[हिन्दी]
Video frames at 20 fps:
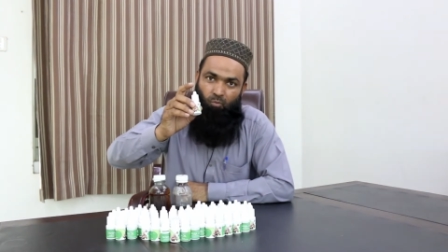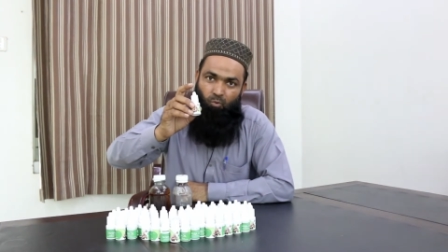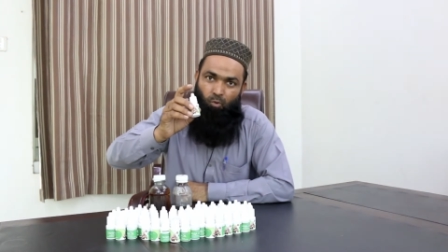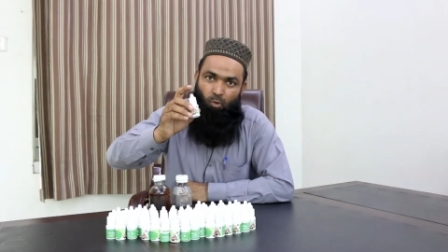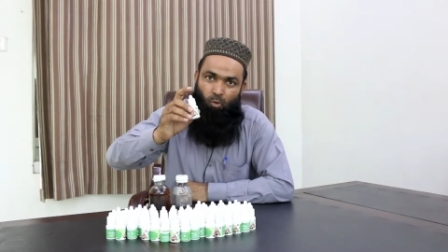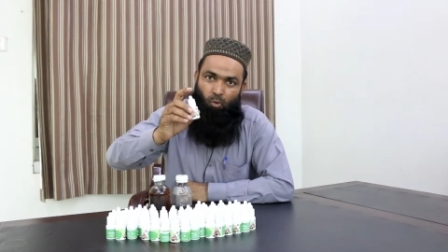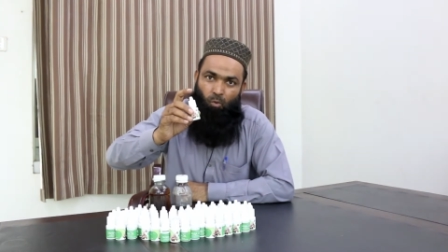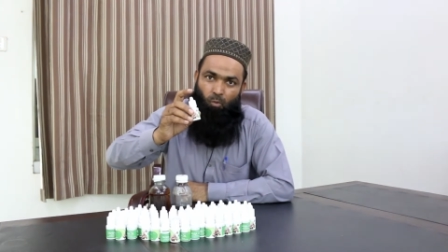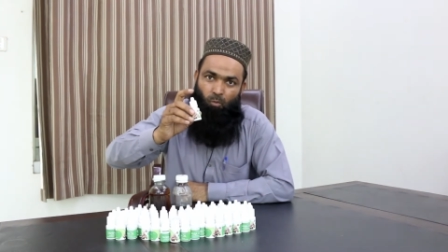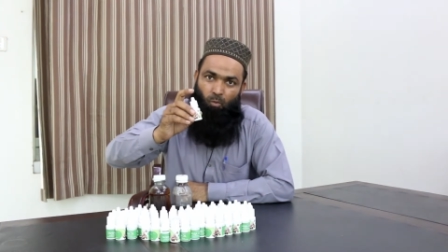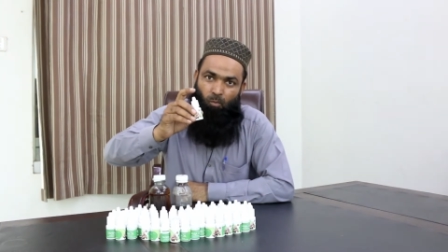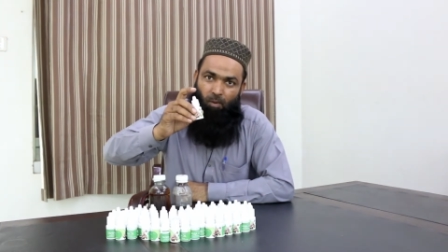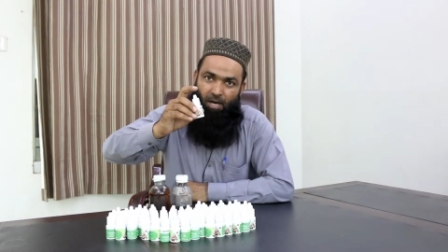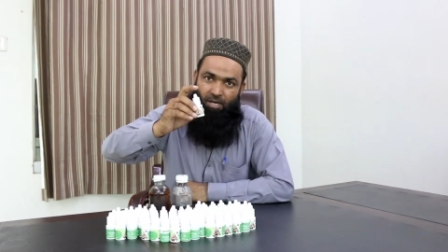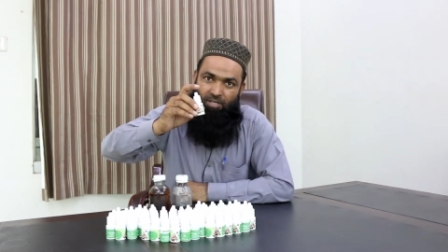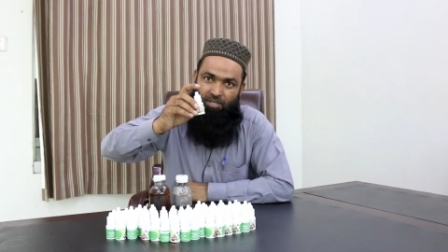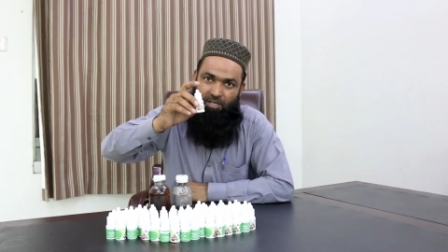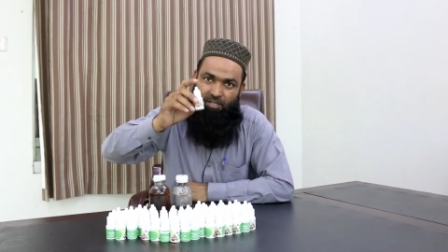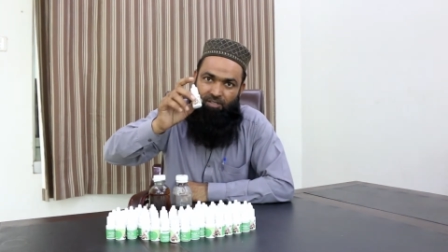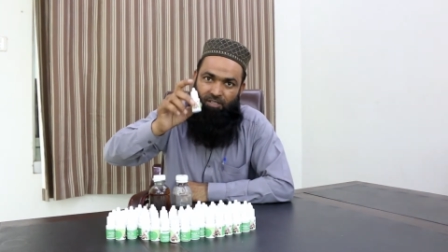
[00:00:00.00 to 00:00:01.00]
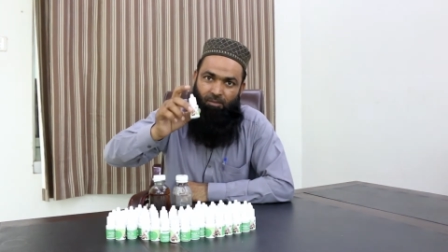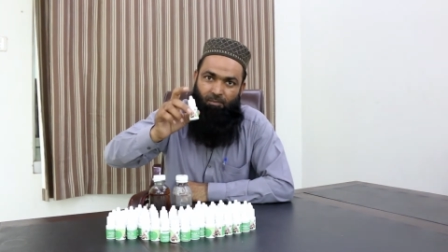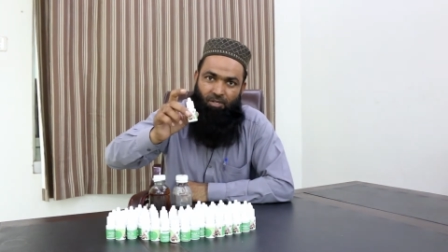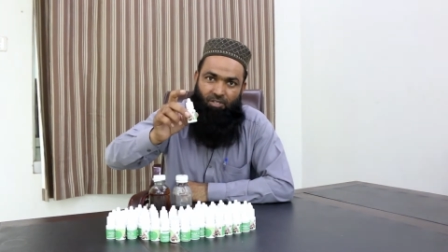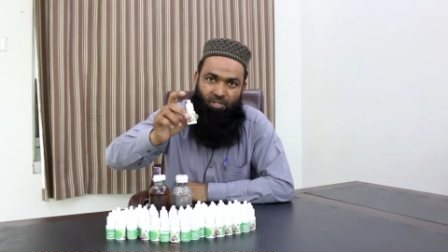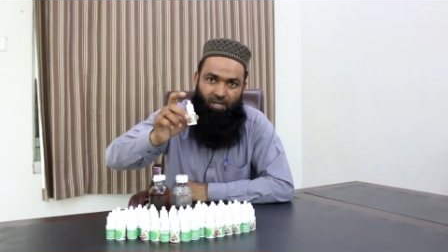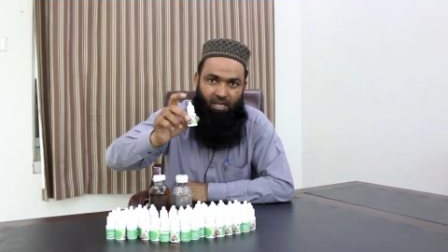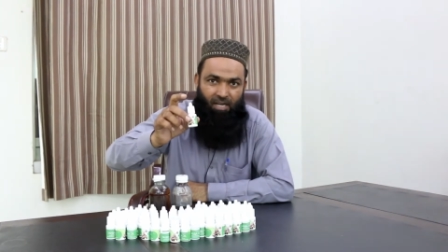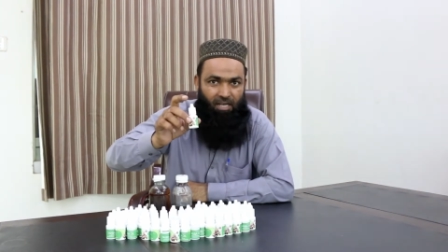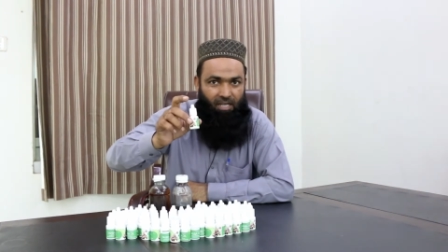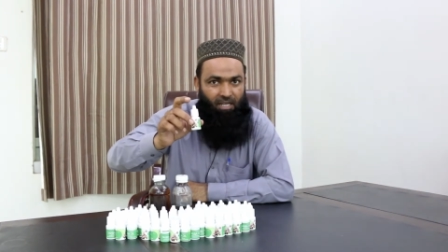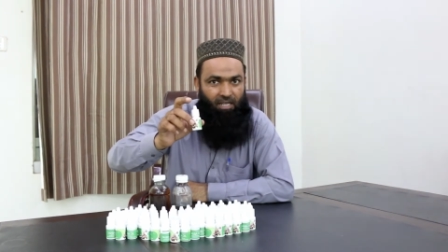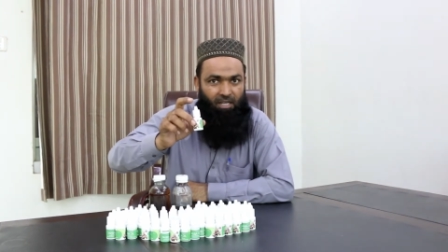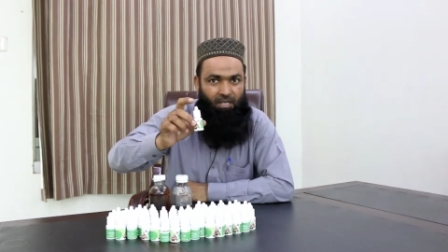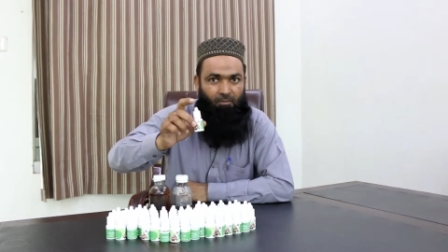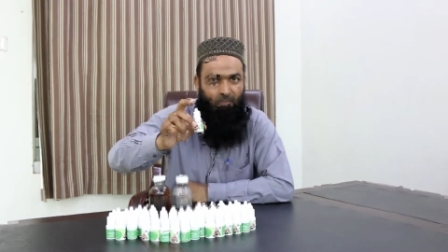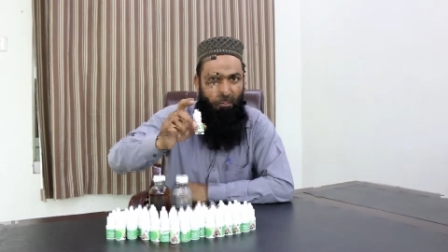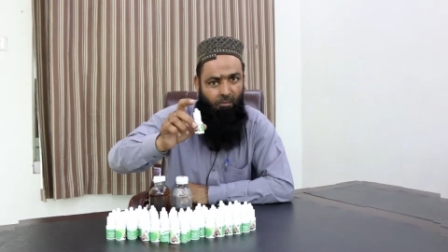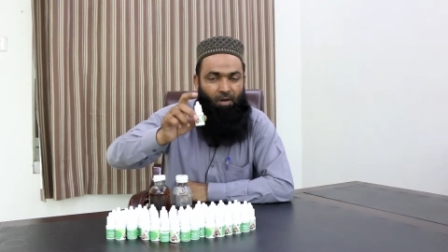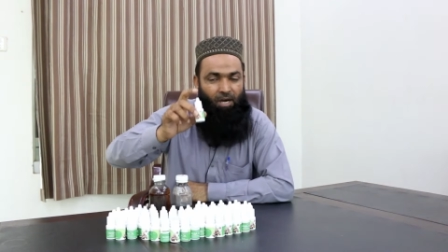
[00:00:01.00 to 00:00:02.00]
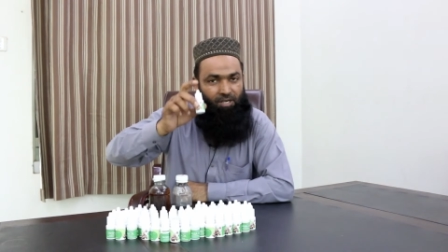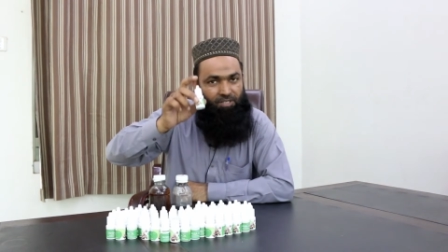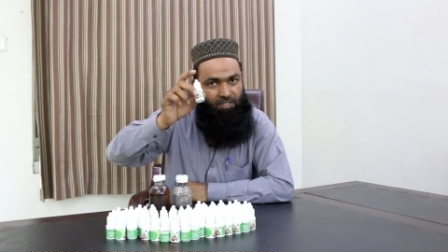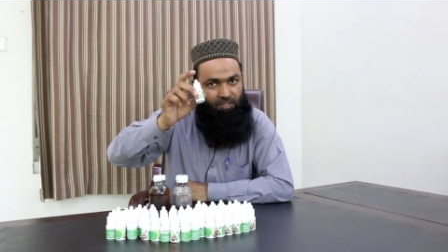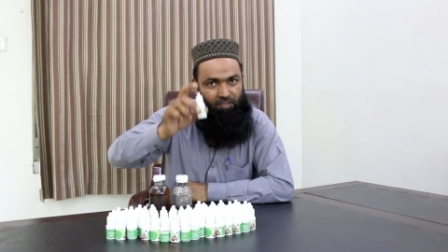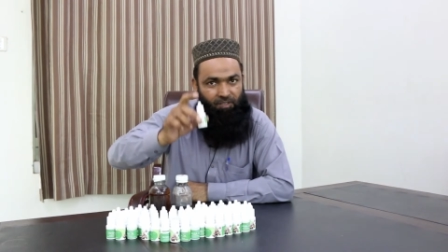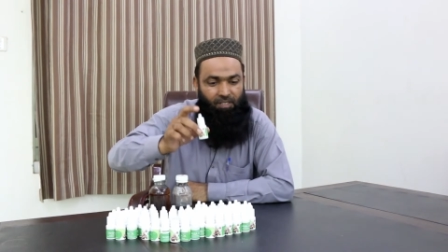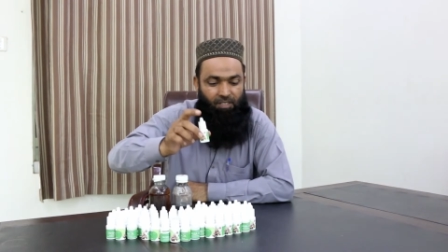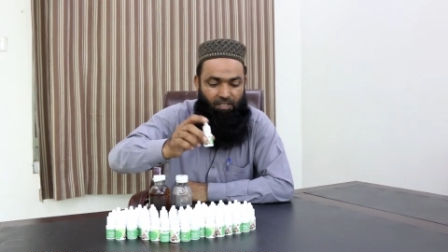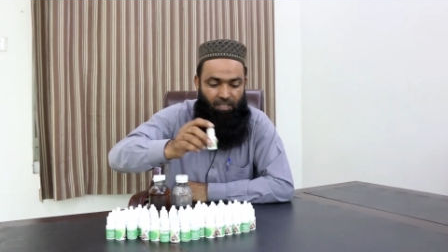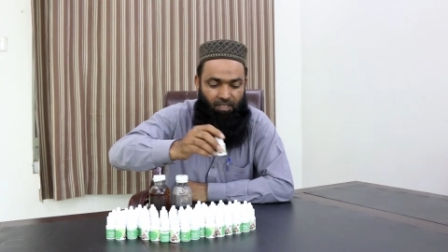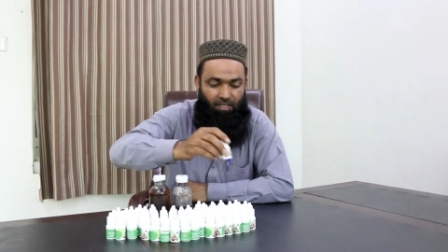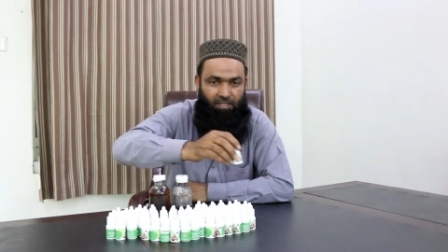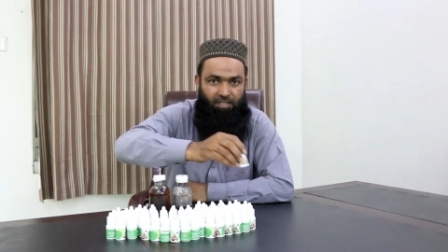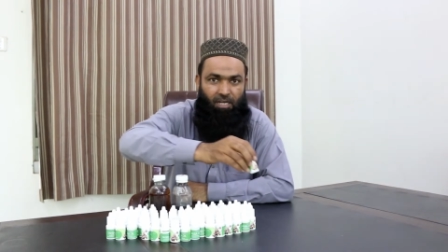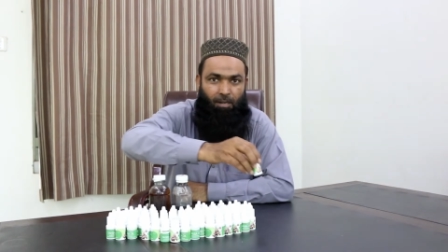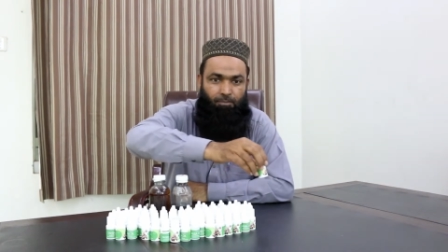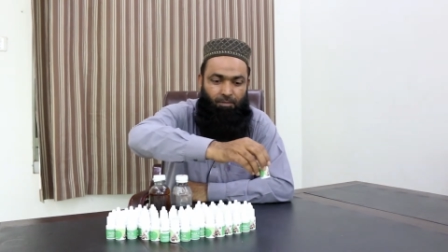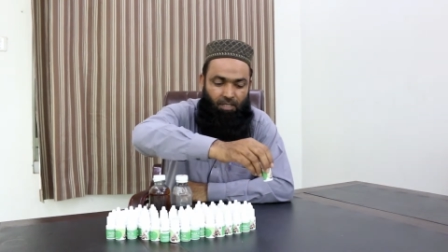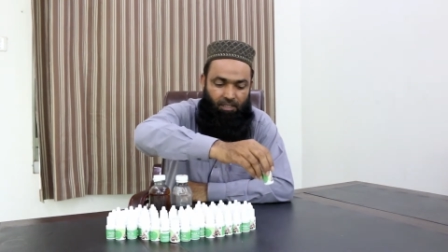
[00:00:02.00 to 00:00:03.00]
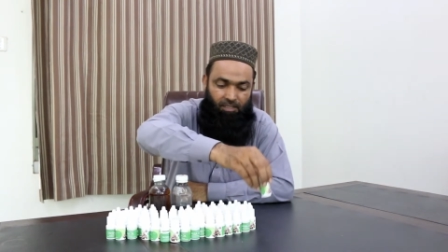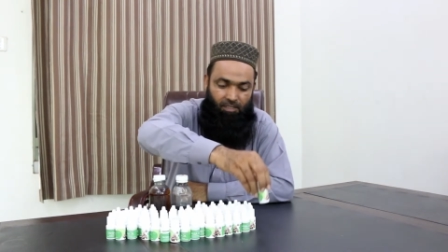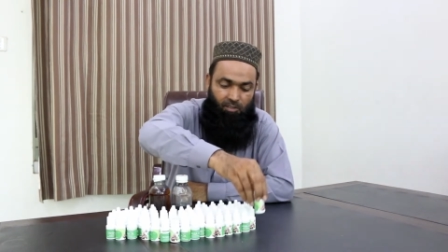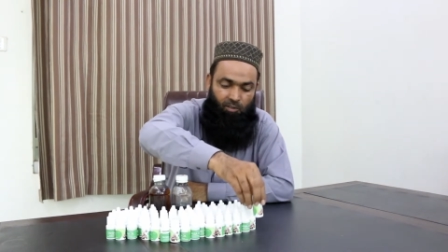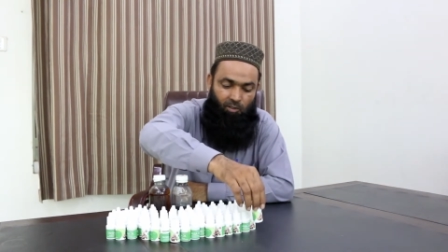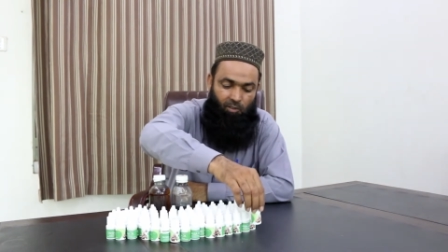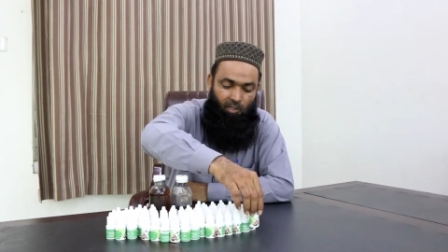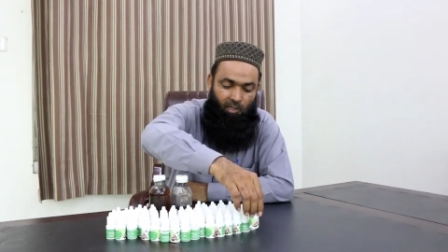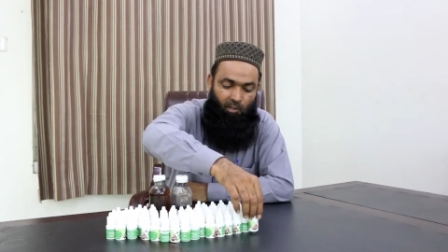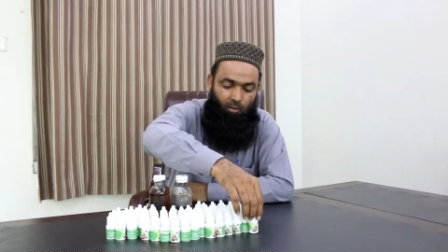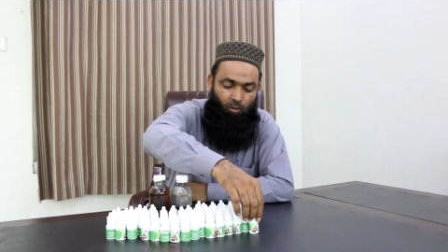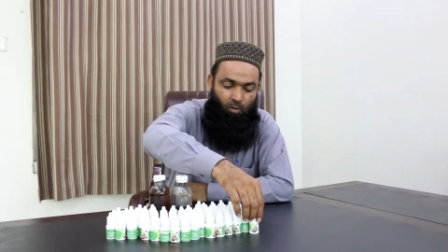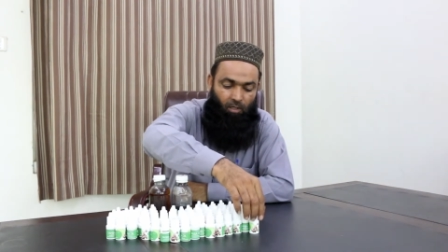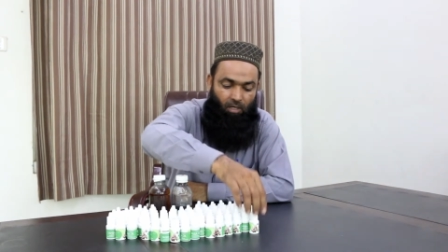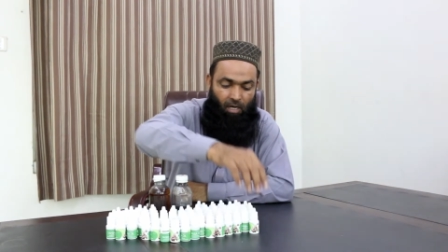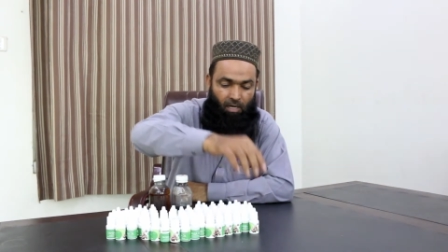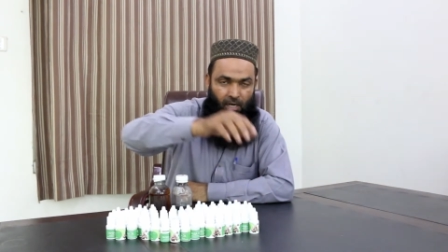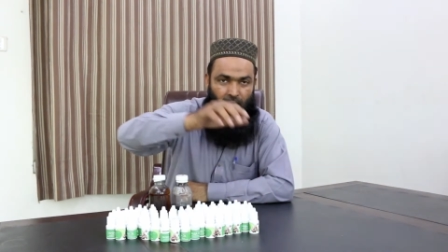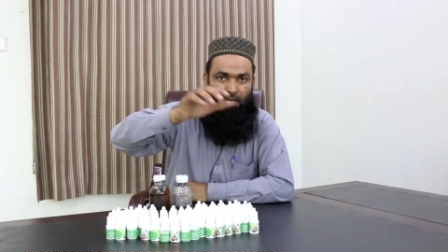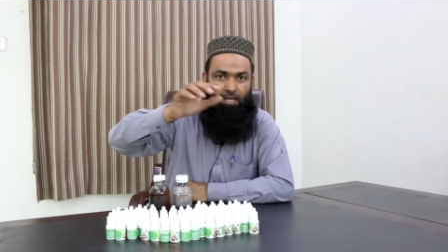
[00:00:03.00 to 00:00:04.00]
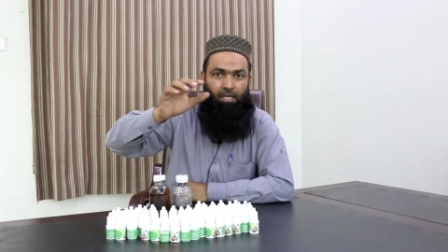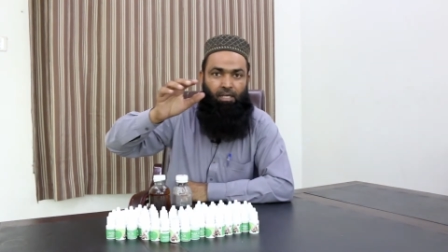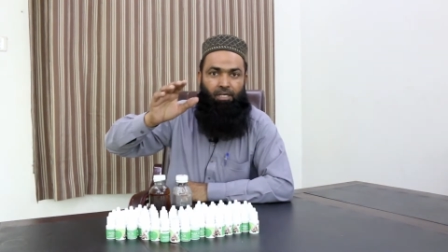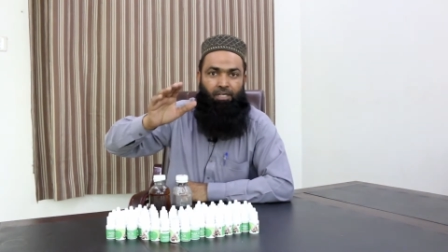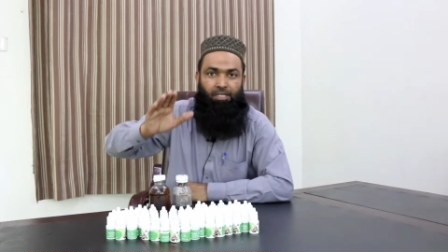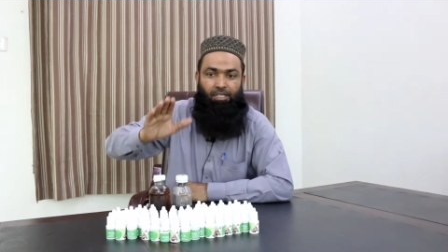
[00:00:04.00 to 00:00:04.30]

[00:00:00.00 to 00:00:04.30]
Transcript: जो मुबाशरत से बचना है मुबाशरत नहीं करनी जब तक इस तिले को लगाना है